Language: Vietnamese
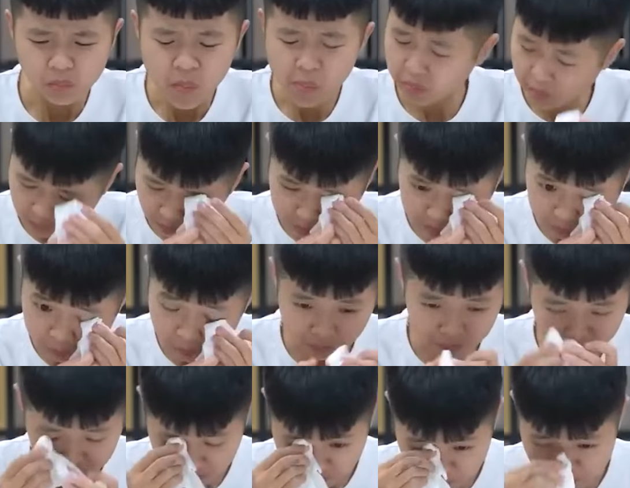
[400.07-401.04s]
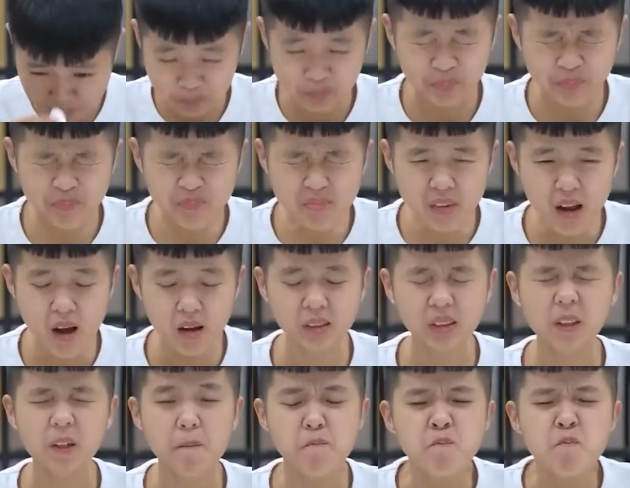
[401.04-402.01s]
thực sự dù hương vị của nó
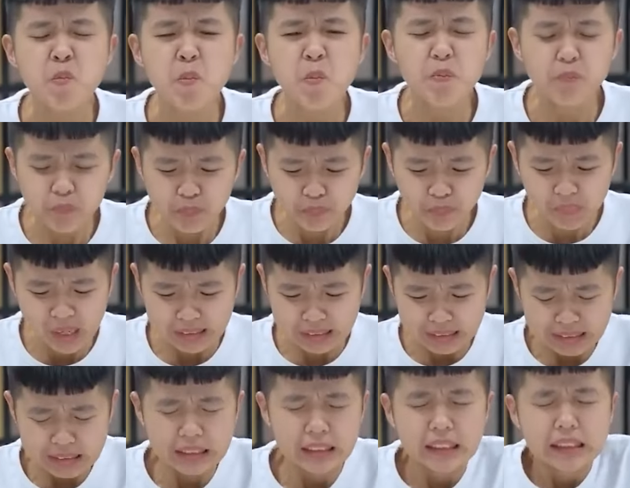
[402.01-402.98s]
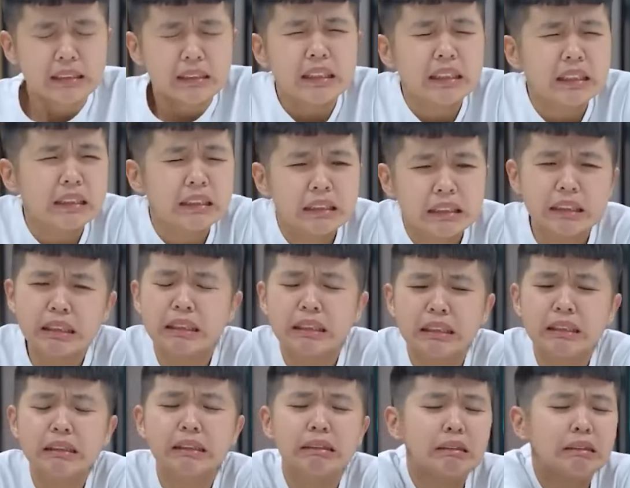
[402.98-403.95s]
không tồi nhưng mình
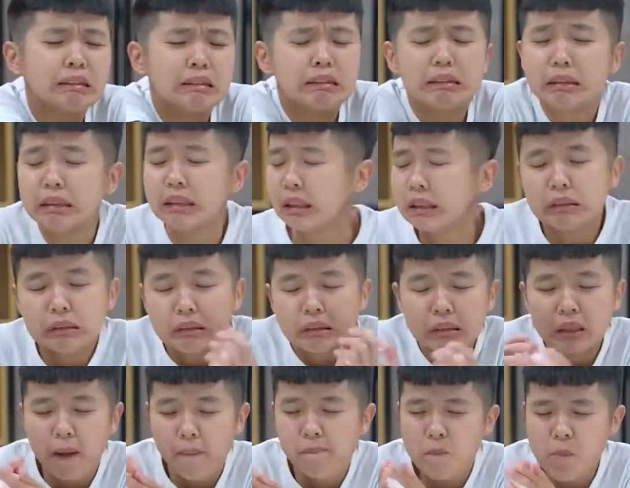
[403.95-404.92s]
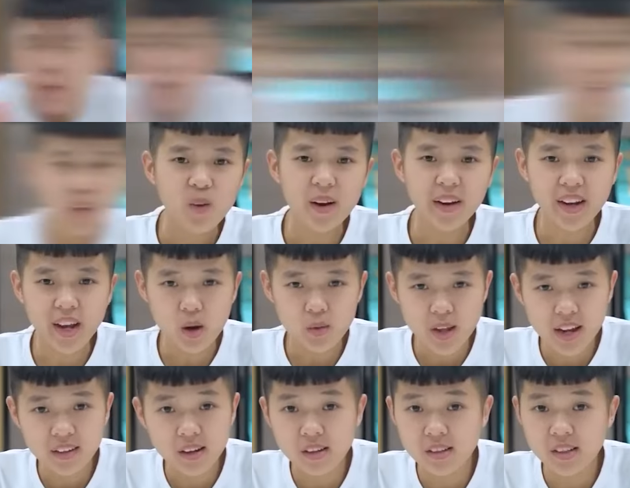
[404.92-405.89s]
không thể ăn đến cái thứ hai được Loại
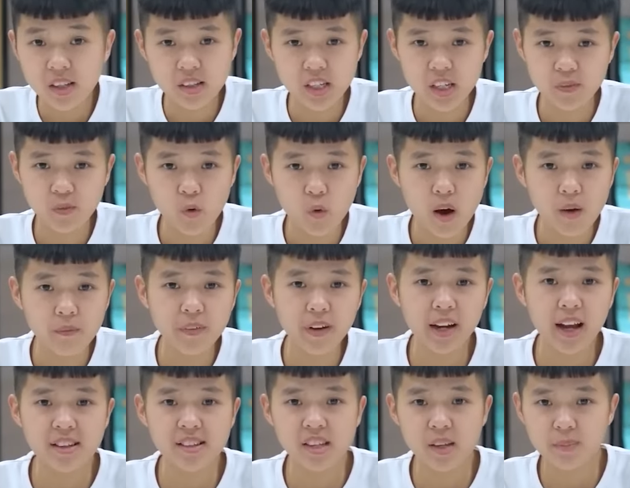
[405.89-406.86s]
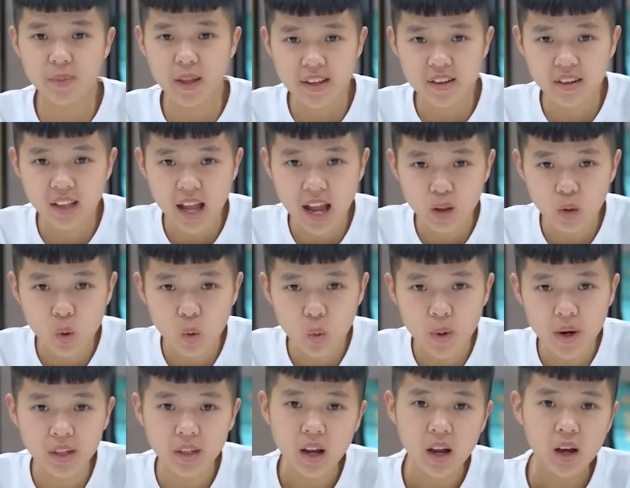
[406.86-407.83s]
kẹo này thực sự chỉ phù hợp với các dịp lễ như là
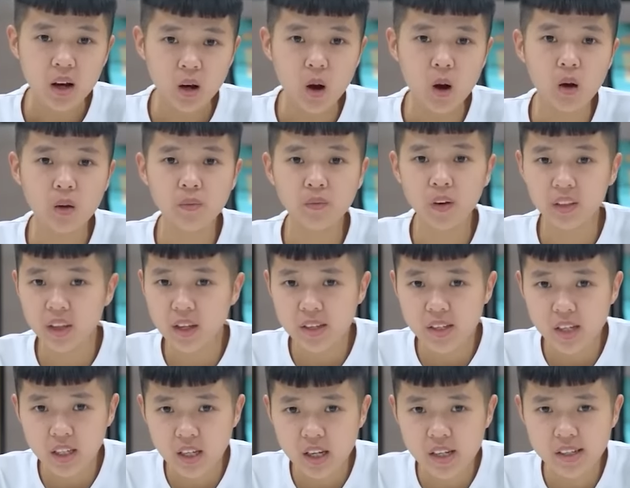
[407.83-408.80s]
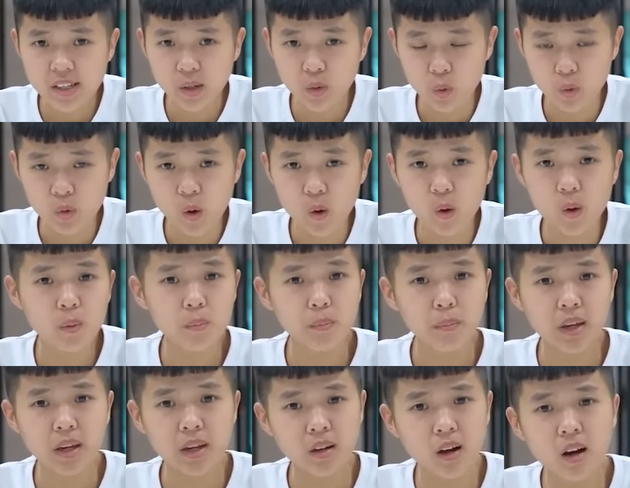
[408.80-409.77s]
Halloween Còn với tính chất kinh dị của nó,
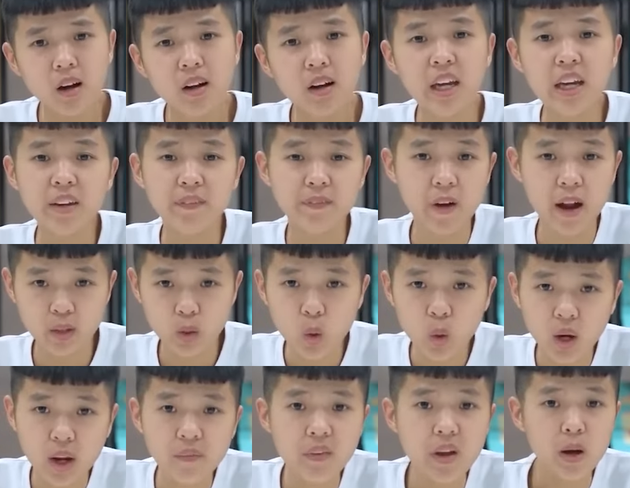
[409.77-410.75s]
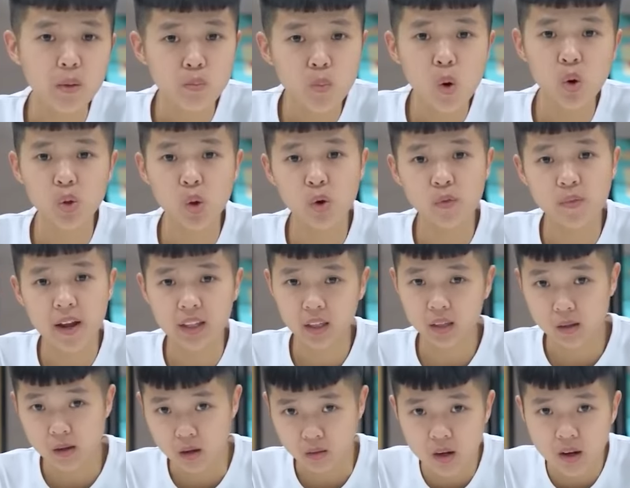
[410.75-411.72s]
mình cực kỳ phản đối cái việc mua nó về
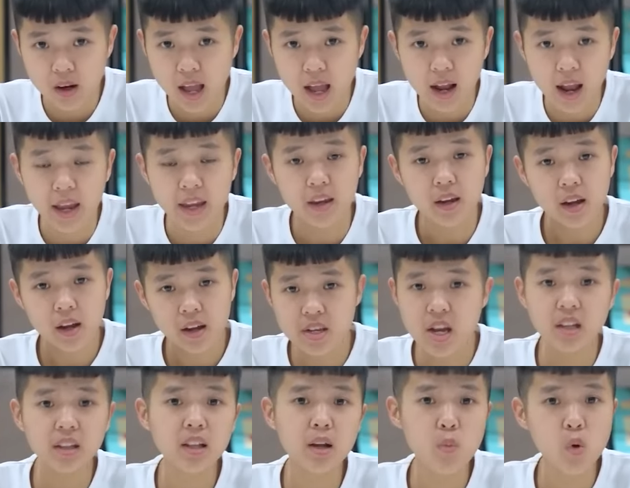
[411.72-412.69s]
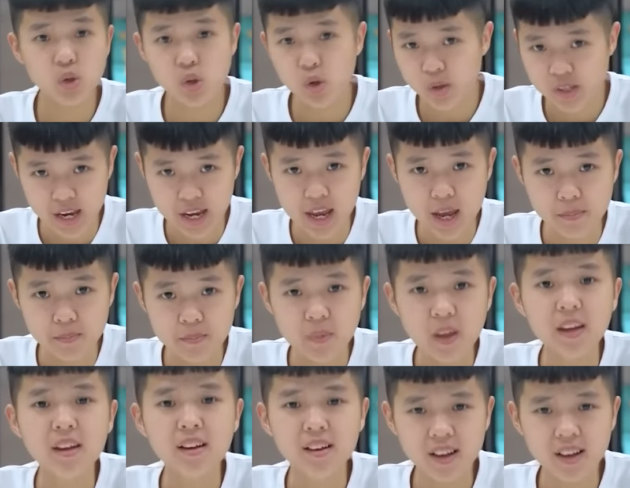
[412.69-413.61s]
để thưởng thức hàng ngày Nhất là mua cho trẻ em